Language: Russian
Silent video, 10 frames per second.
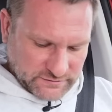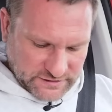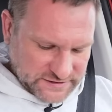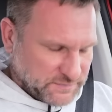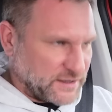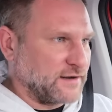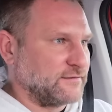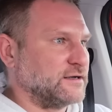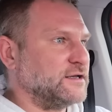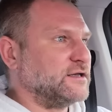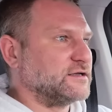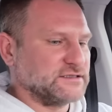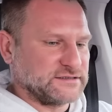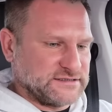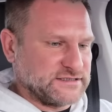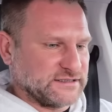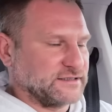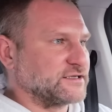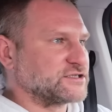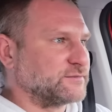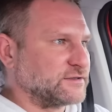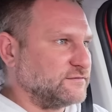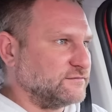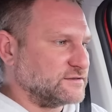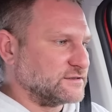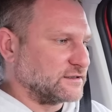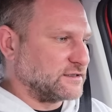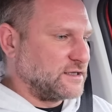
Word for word: или справа, где-то здесь она должна быть выведена.